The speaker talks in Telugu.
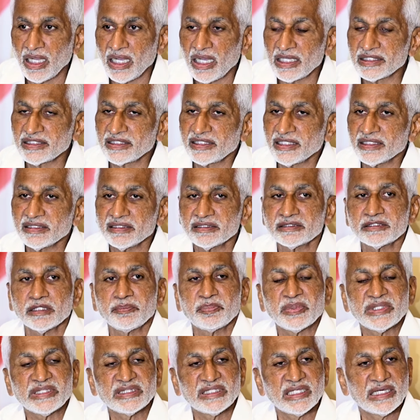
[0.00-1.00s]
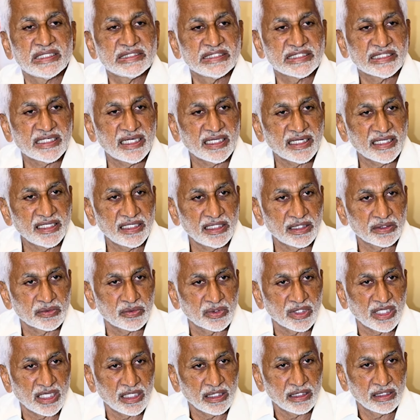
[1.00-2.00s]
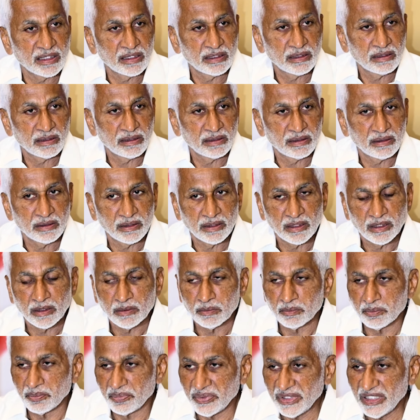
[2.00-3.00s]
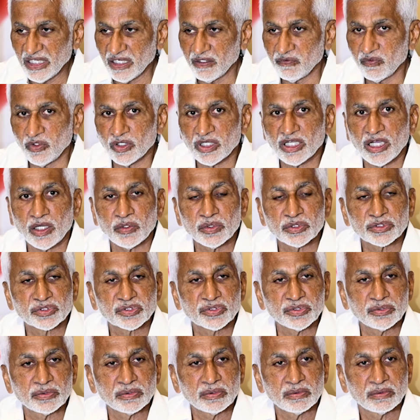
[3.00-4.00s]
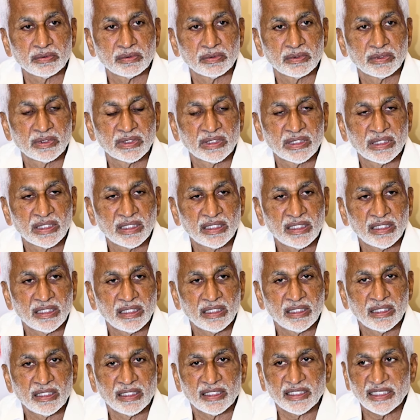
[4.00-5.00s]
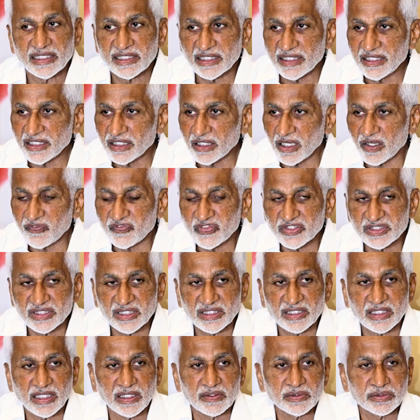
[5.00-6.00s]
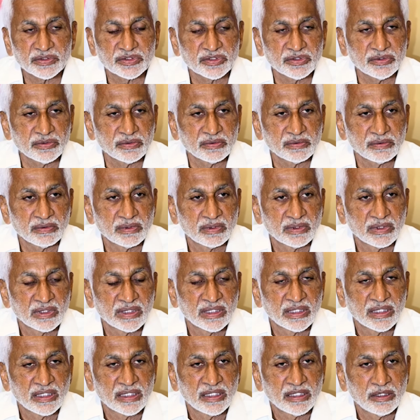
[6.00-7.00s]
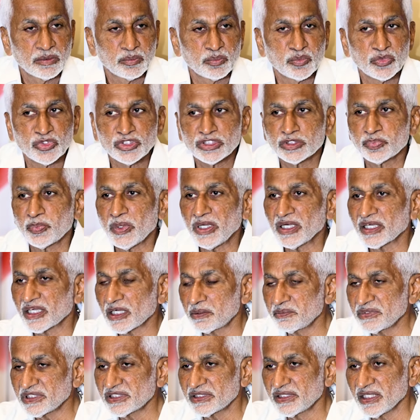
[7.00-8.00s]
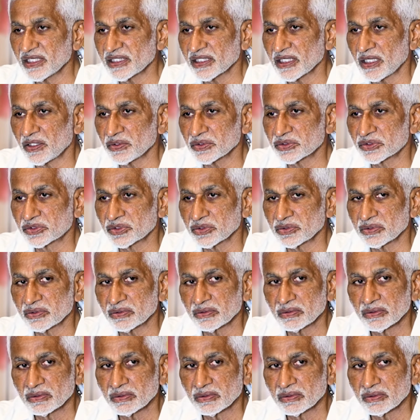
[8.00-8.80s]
అది ఎంత పెద్ద అధికారైనా కూడా బిఎల్ఓ కావచ్చు రిటర్నింగ్ ఆఫీసర్ కావచ్చు మున్సిపల్ కమిషనర్ కావచ్చు